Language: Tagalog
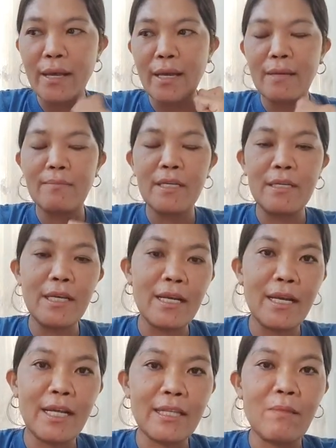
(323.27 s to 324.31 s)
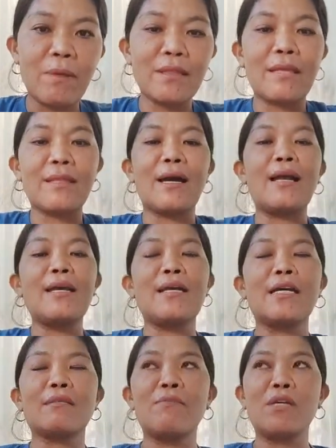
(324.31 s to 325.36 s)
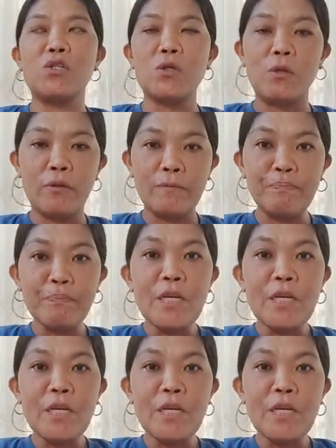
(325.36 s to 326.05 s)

Ayan, hindi na natin patatagalin at medyo